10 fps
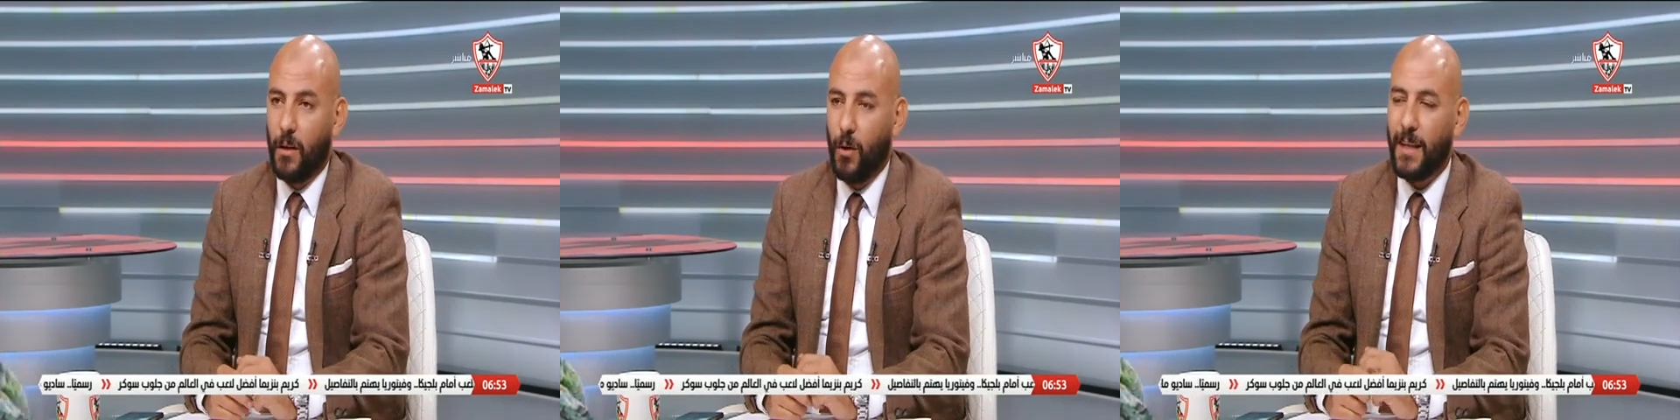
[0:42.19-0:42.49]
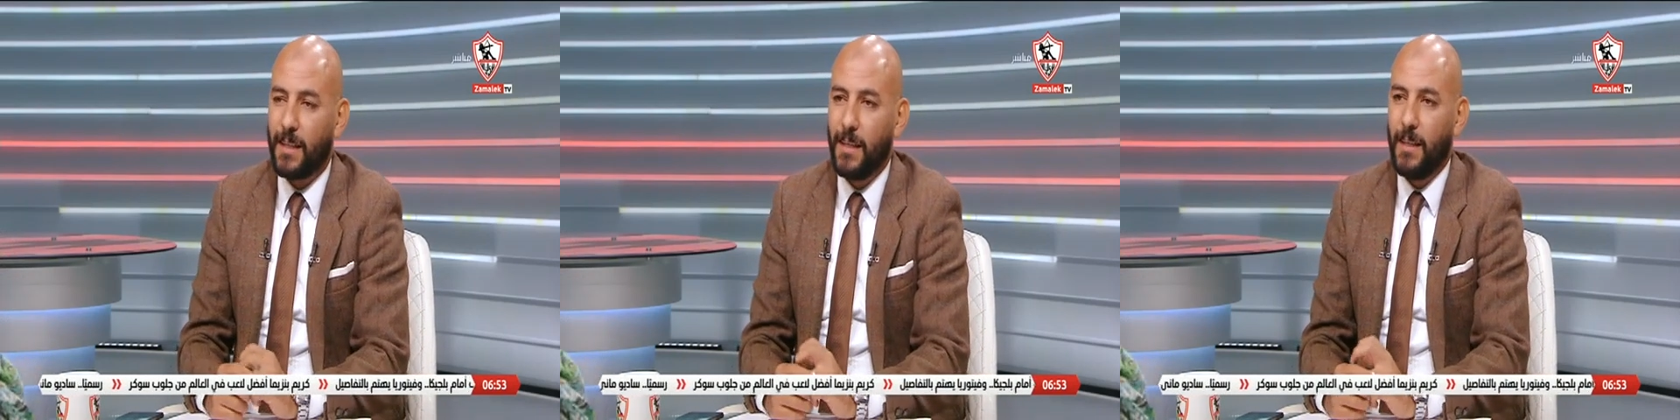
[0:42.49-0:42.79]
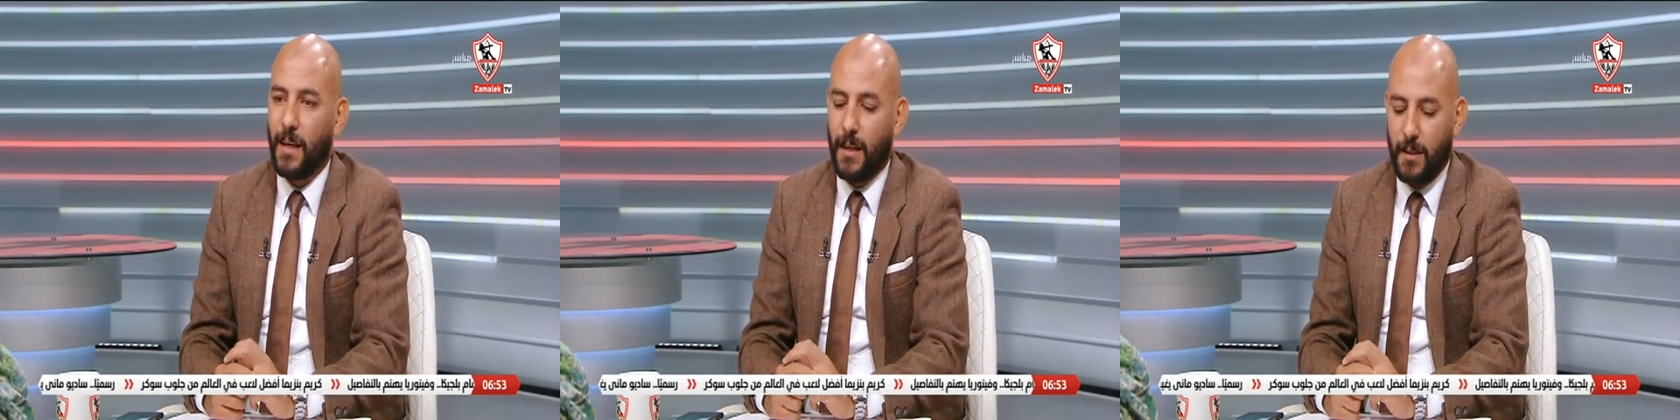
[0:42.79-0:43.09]
الواحد
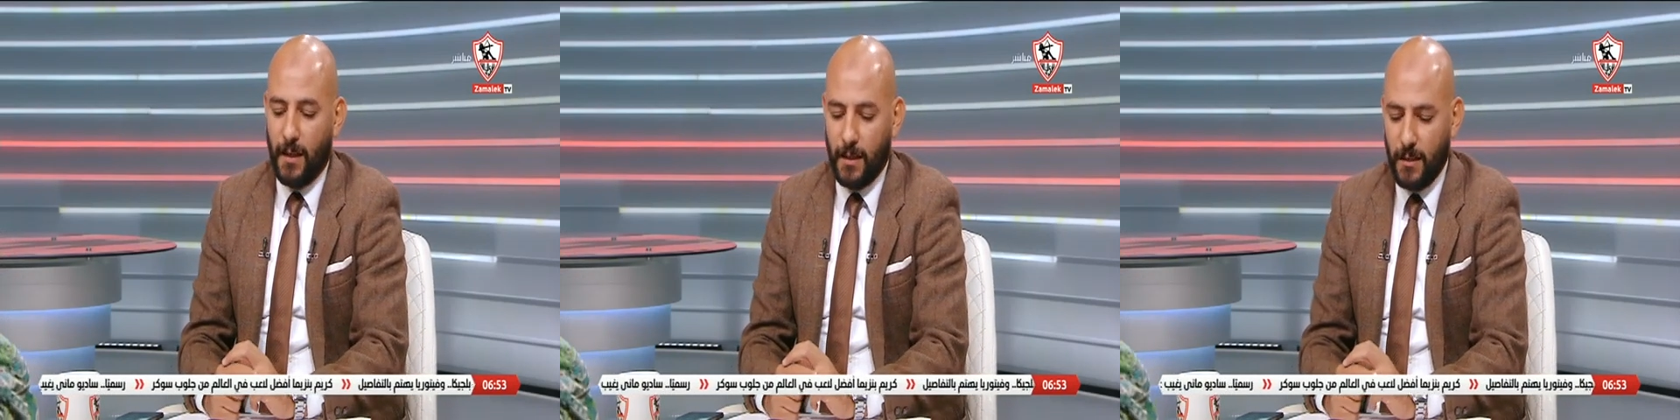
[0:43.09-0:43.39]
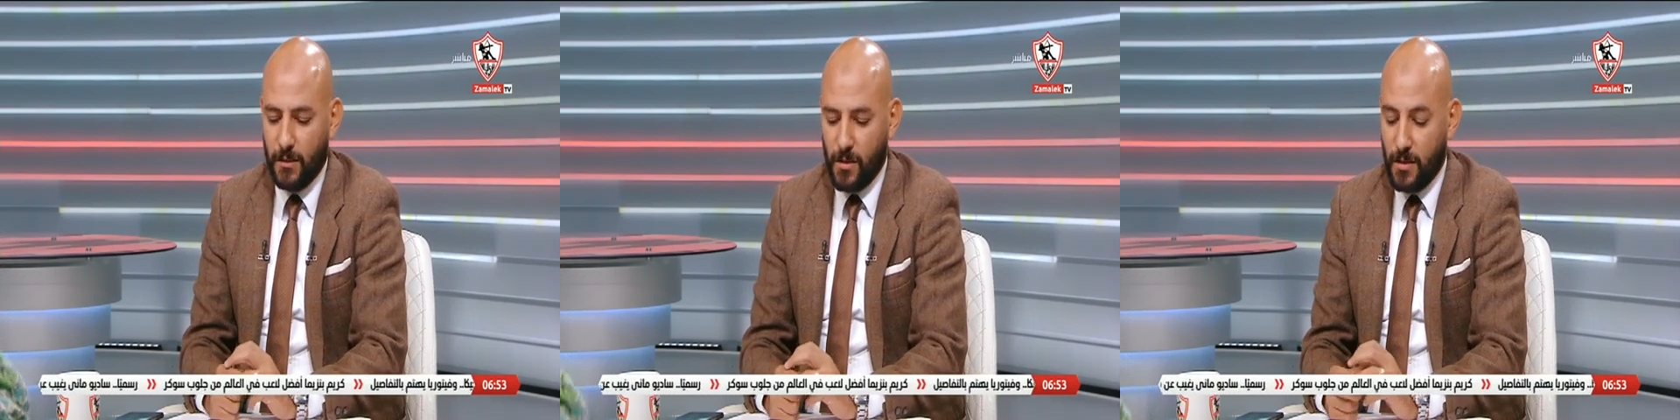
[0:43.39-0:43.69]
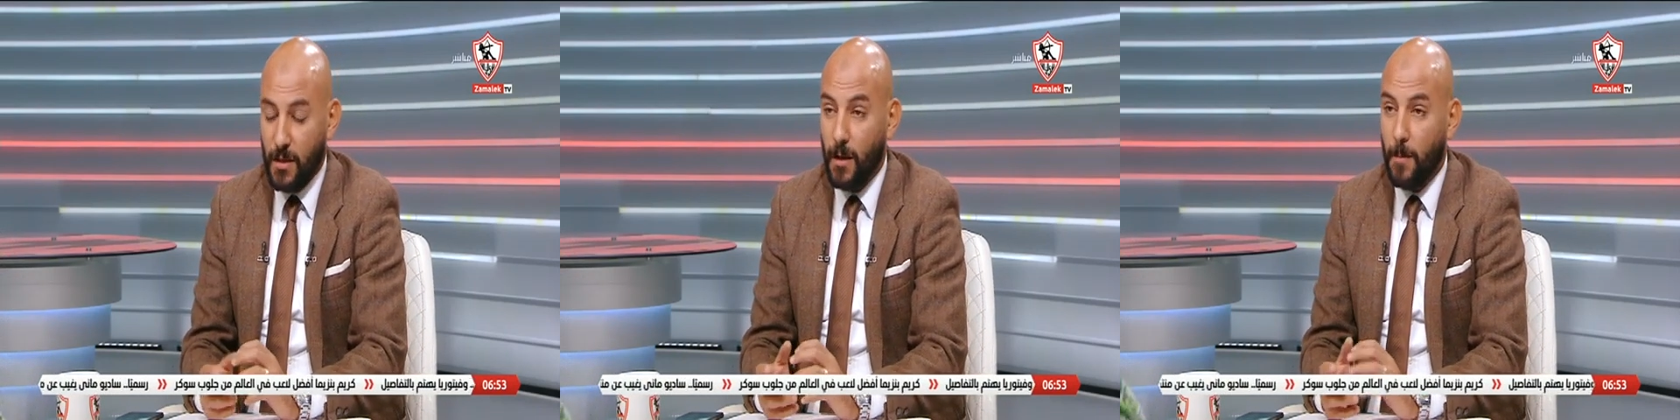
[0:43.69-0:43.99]
جدا جدا جدا
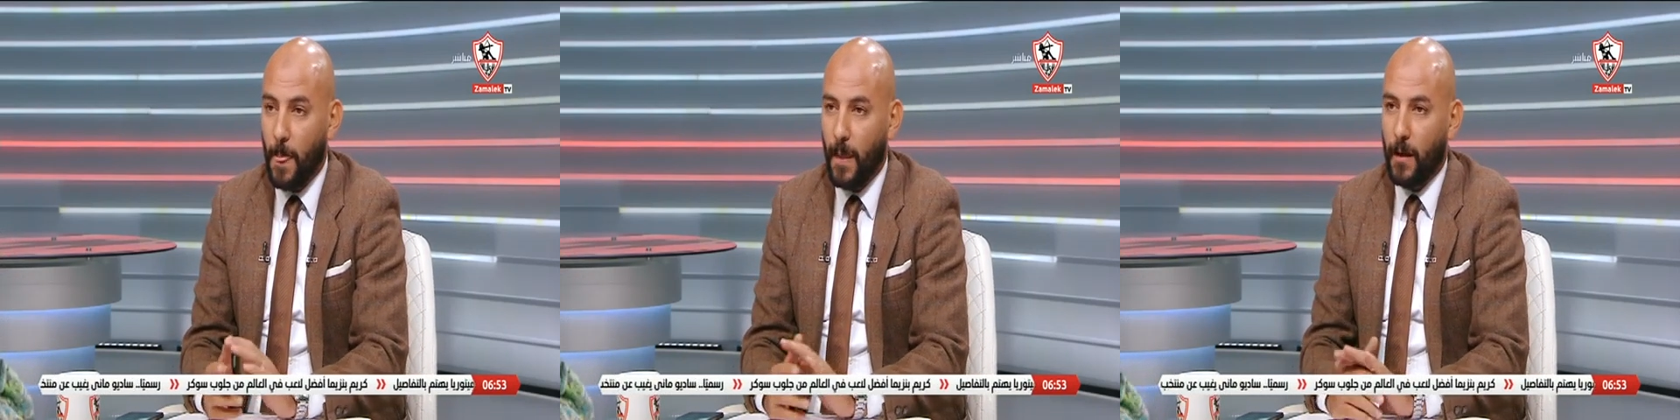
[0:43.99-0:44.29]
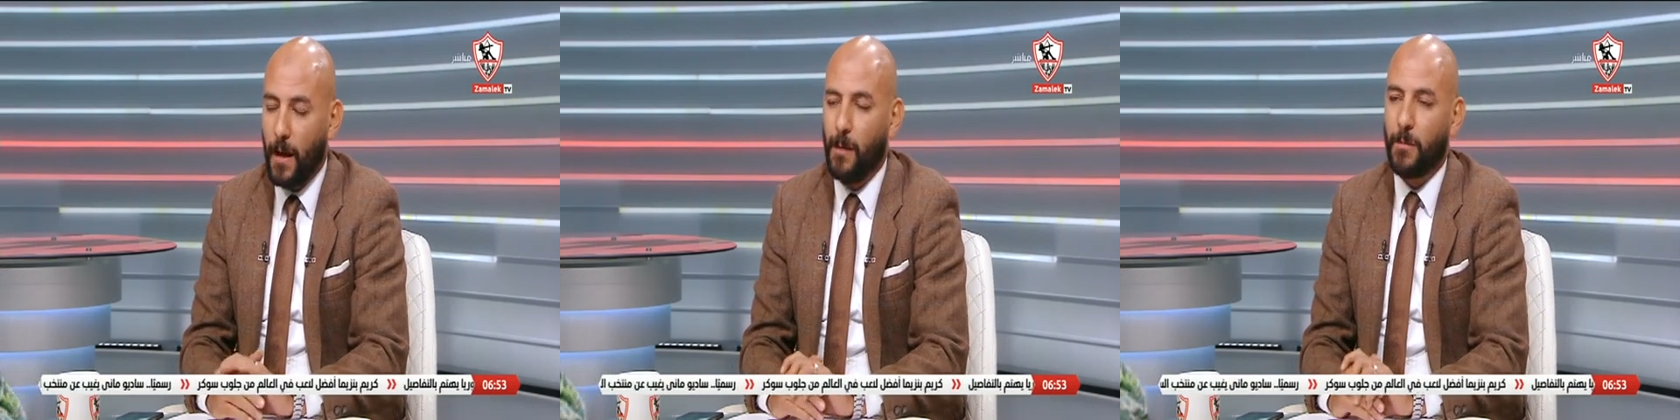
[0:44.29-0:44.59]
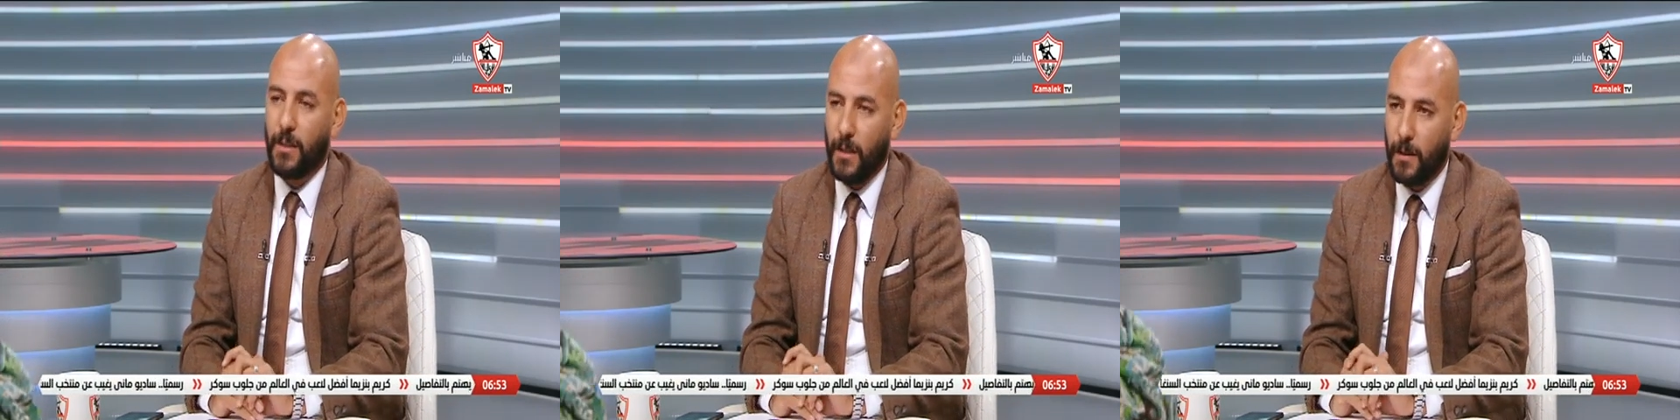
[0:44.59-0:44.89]
تصريح
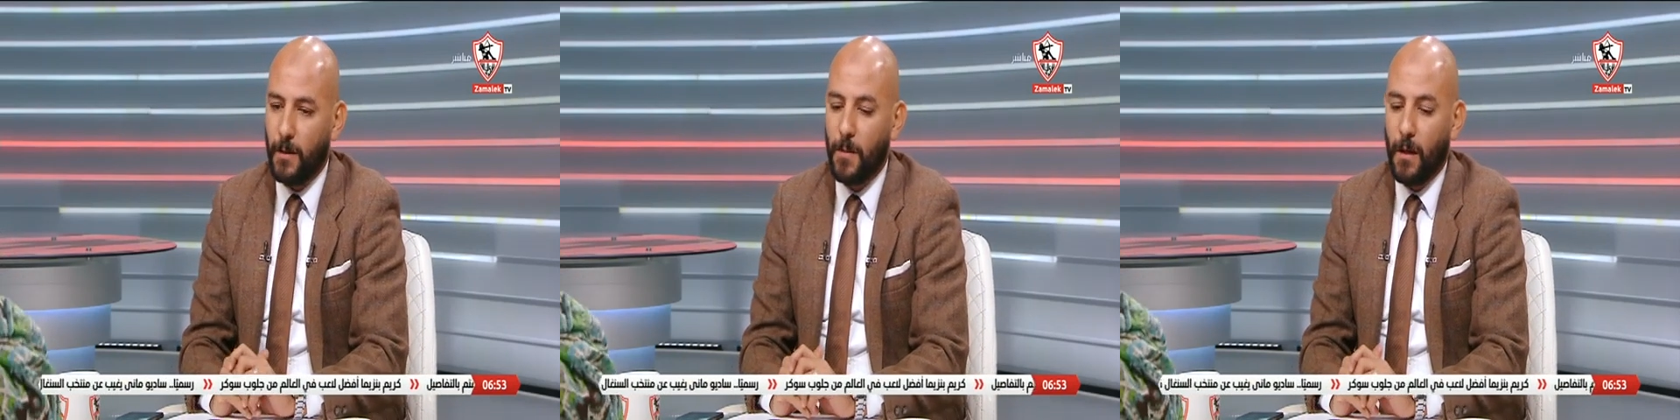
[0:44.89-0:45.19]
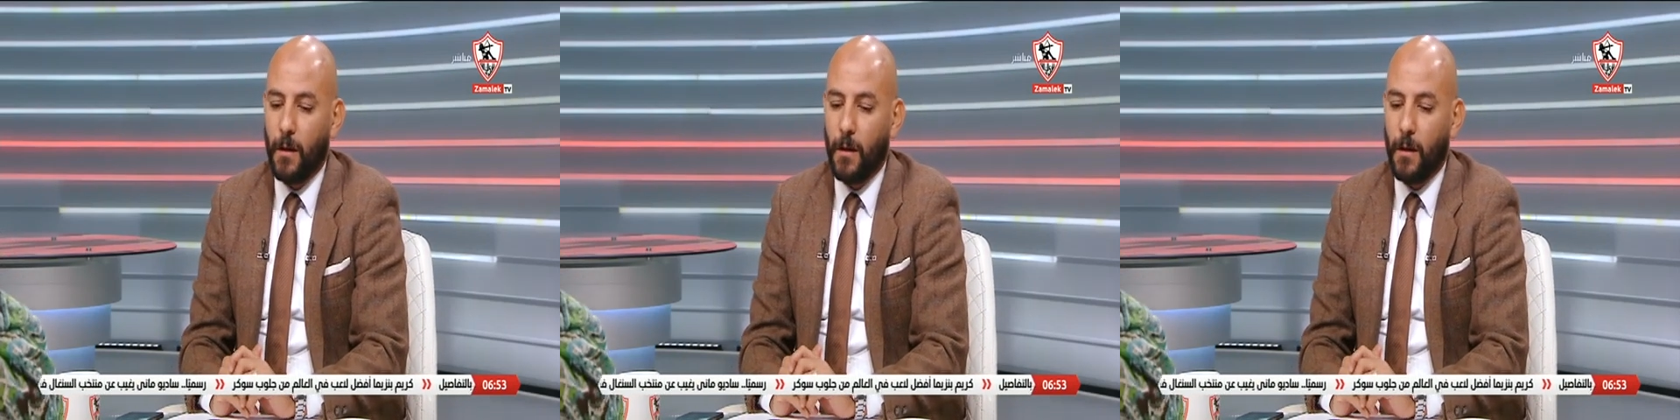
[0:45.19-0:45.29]
احمد يحيى